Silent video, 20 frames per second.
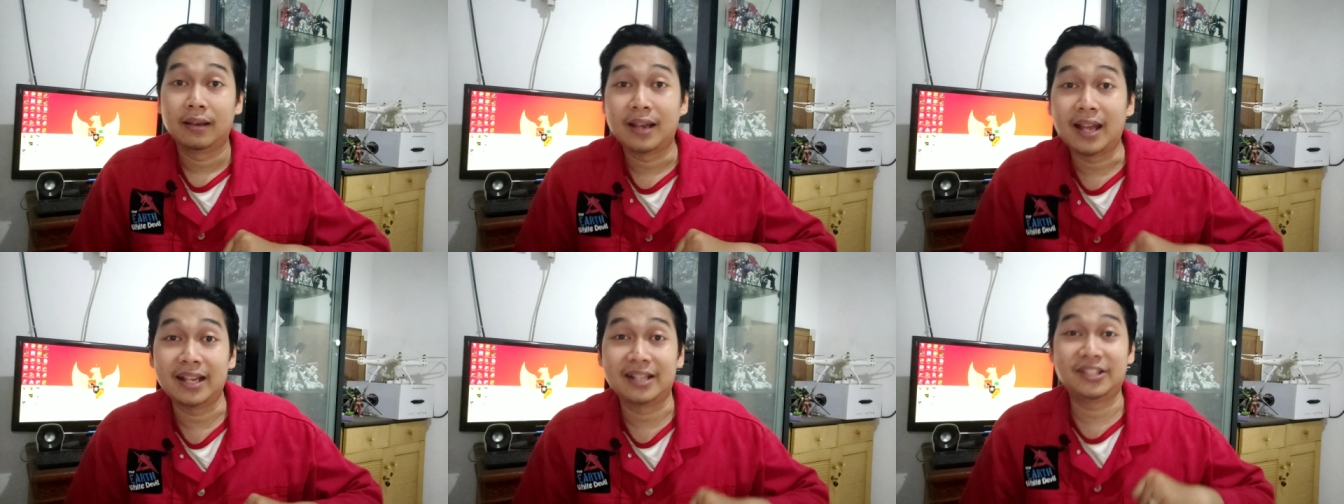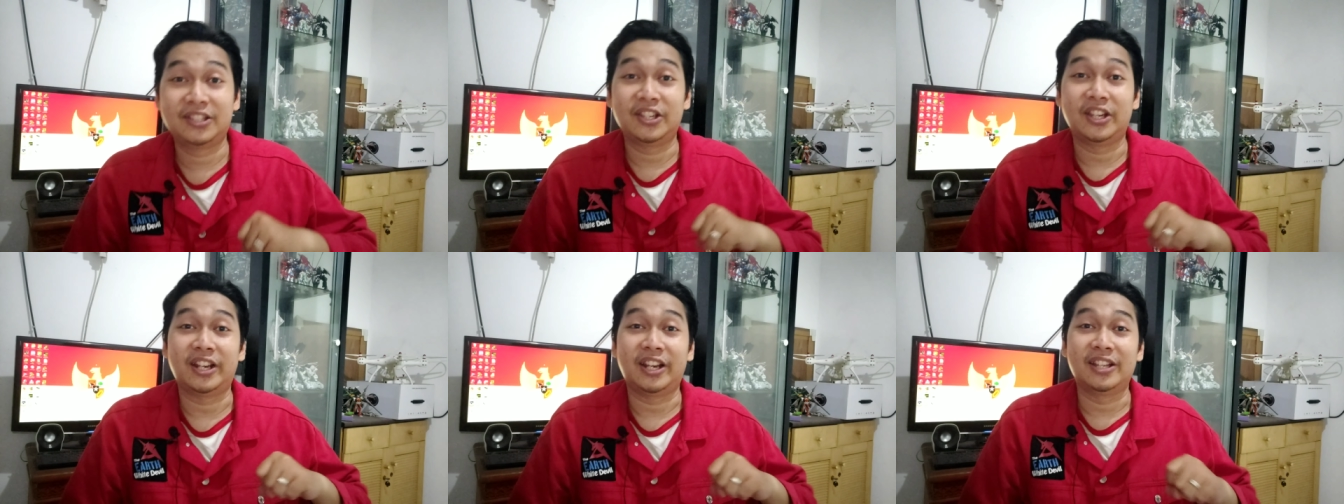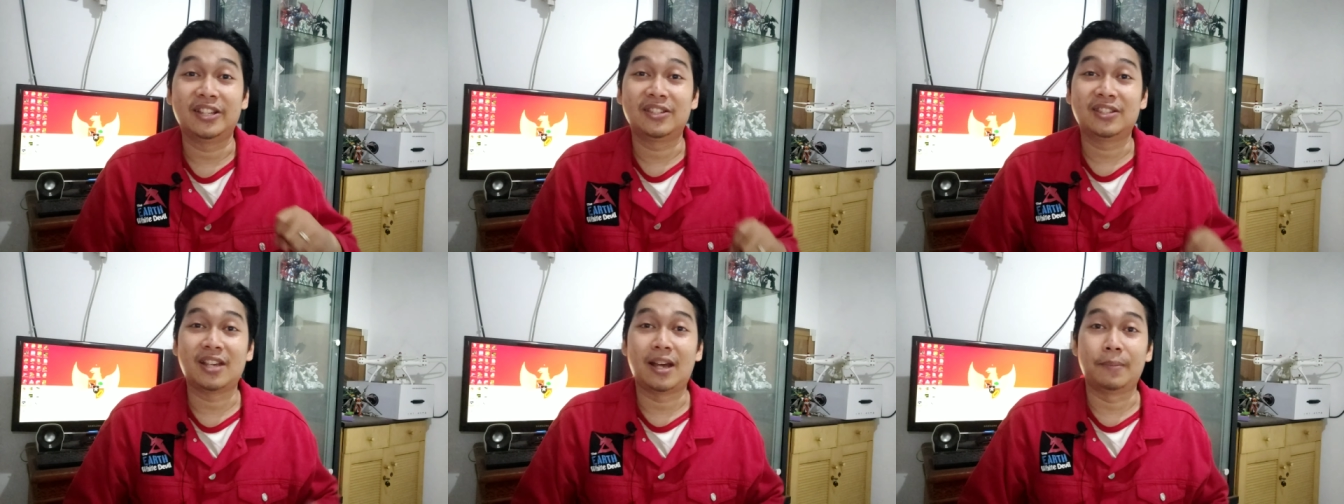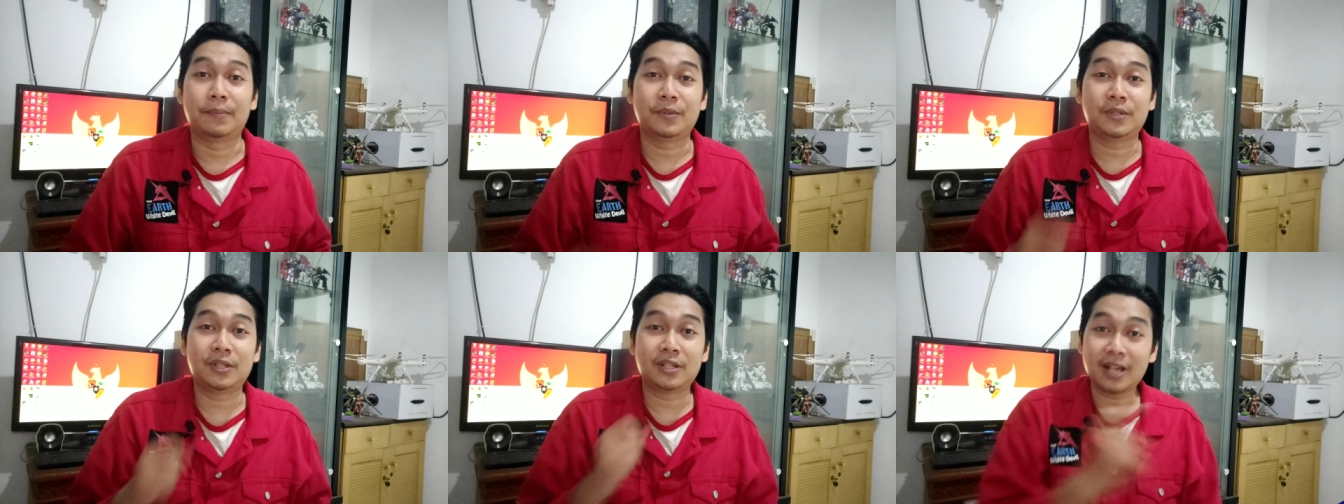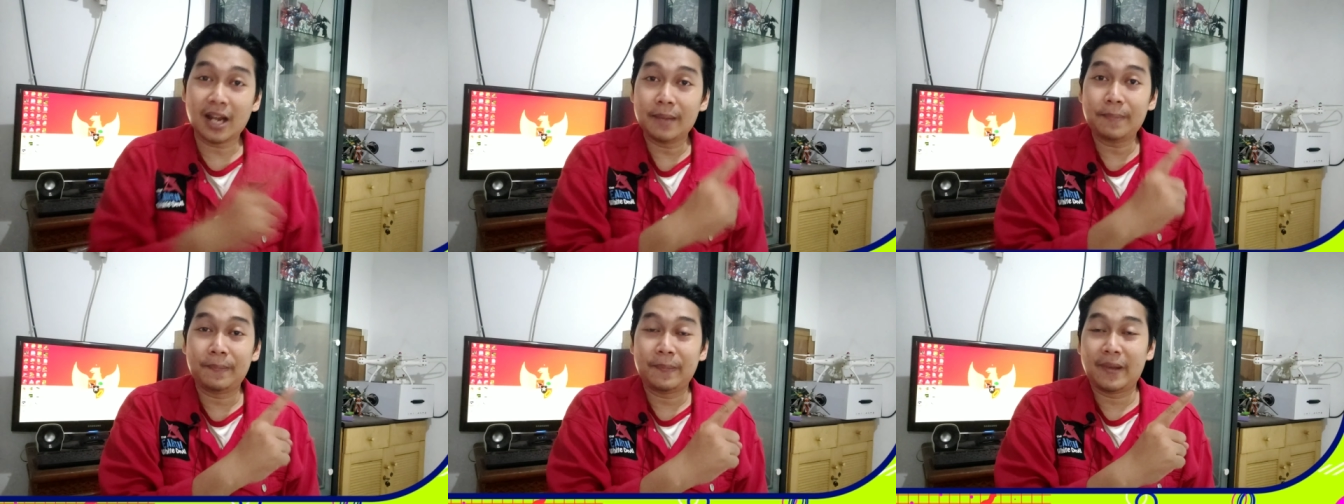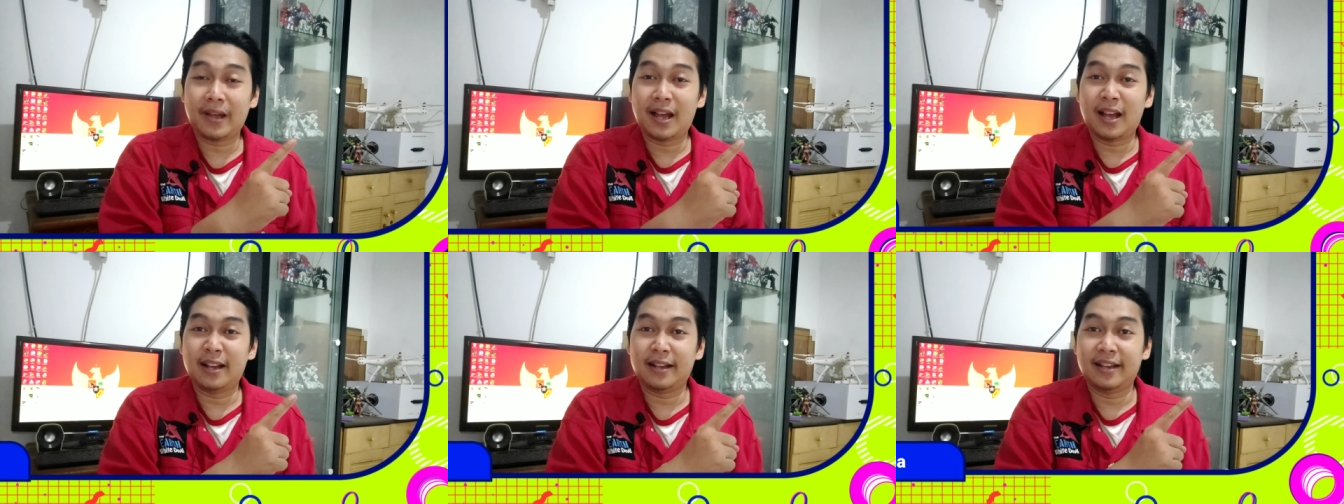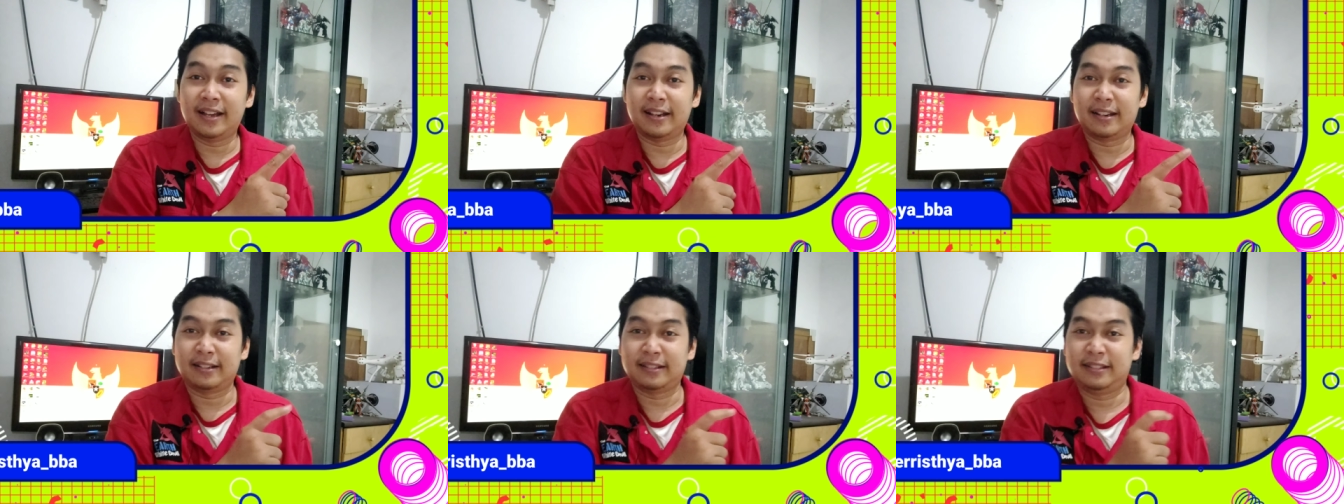like, share, and subscribe
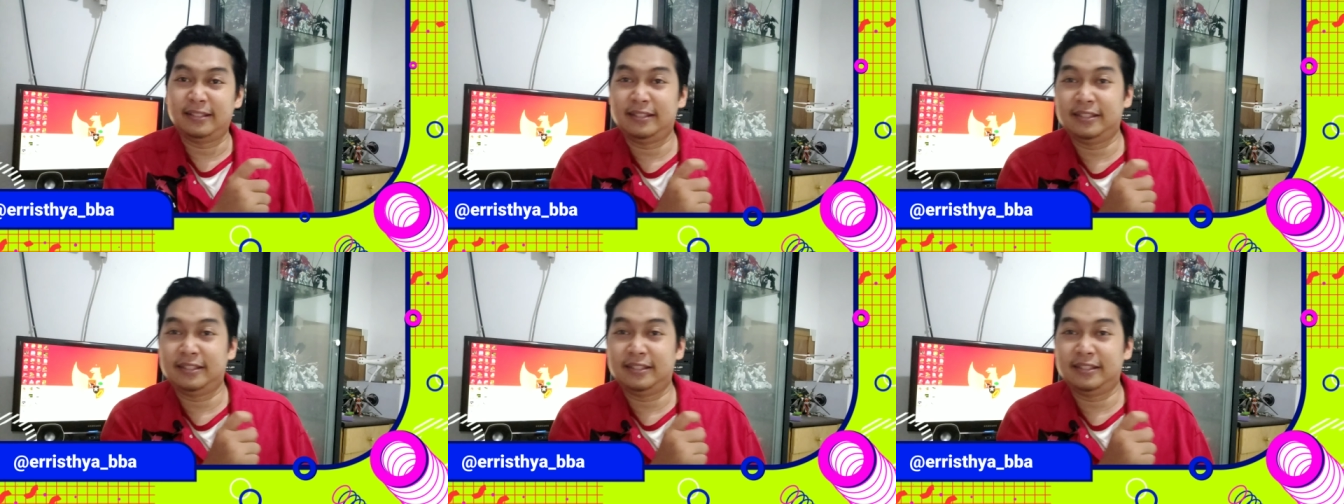agar